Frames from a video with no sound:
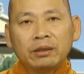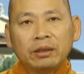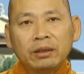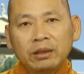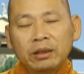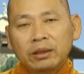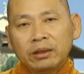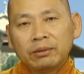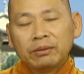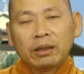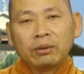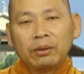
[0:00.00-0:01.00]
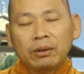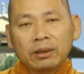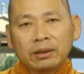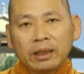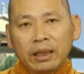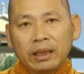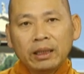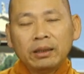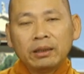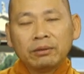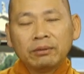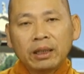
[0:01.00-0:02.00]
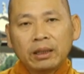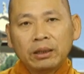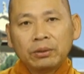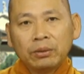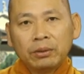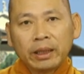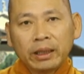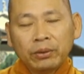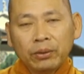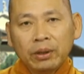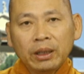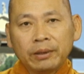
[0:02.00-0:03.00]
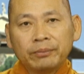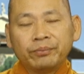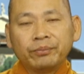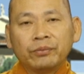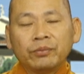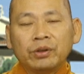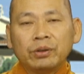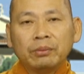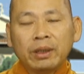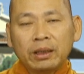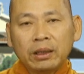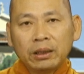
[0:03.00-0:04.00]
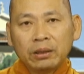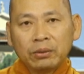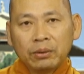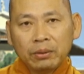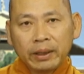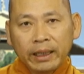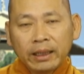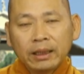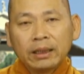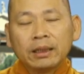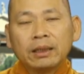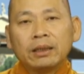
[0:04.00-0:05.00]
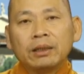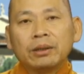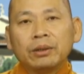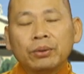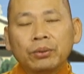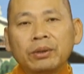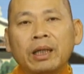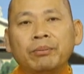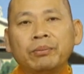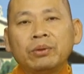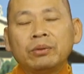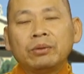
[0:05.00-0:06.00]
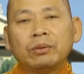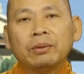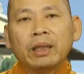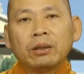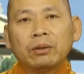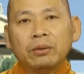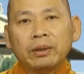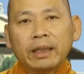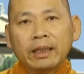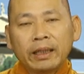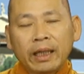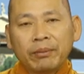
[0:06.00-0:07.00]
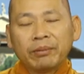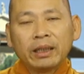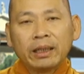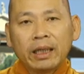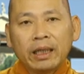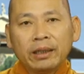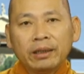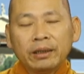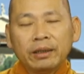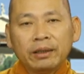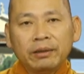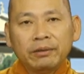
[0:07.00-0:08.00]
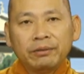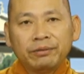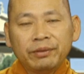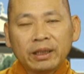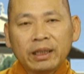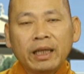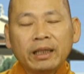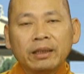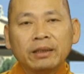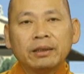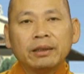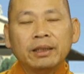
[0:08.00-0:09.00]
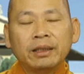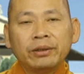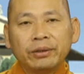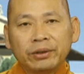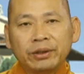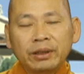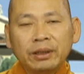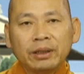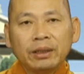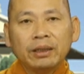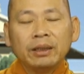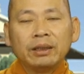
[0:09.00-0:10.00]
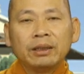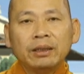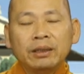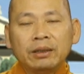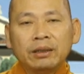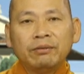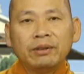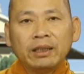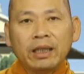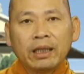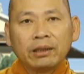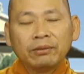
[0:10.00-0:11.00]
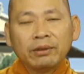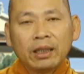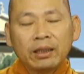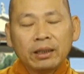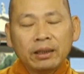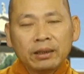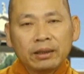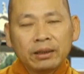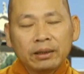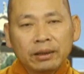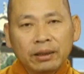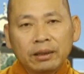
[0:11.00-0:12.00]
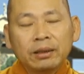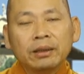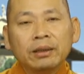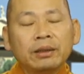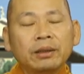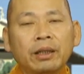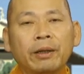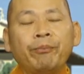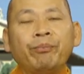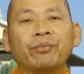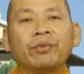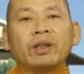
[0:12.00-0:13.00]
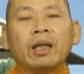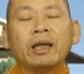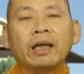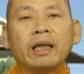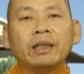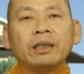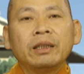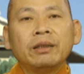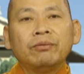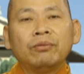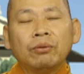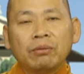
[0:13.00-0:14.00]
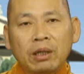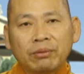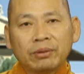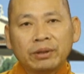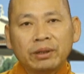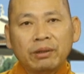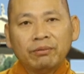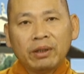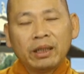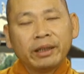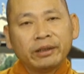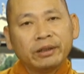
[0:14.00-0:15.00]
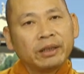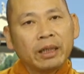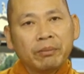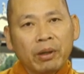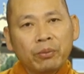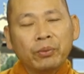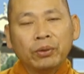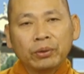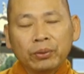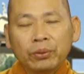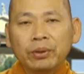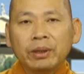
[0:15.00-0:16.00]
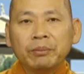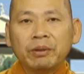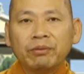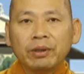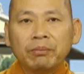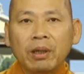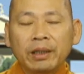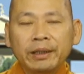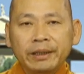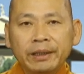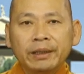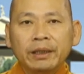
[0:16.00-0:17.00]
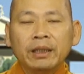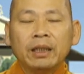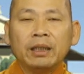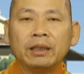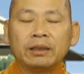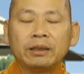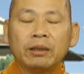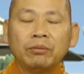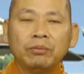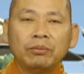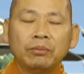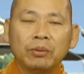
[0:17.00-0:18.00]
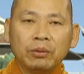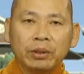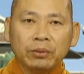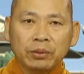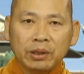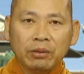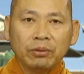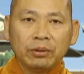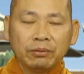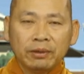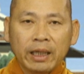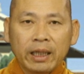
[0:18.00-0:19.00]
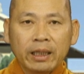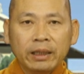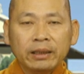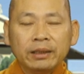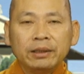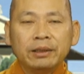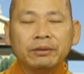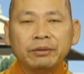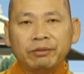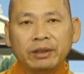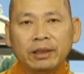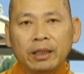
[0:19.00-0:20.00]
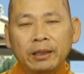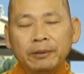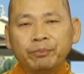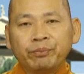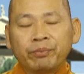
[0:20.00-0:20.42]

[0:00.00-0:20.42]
cho nên khi chúng ta còn trẻ thì chúng ta nên cố gắng nỗ lực chúng ta nên cố gắng tu tập chúng ta cố gắng làm tất cả những cái việc làm để rồi chi khi trở về già chúng ta để được hưởng được tất cả những cái phúc lộc chứ không phải là như trái bầu mùa thu để mà vứt bỏ đi à, trong một cái cuộc sống của chúng ta như quý vị thấy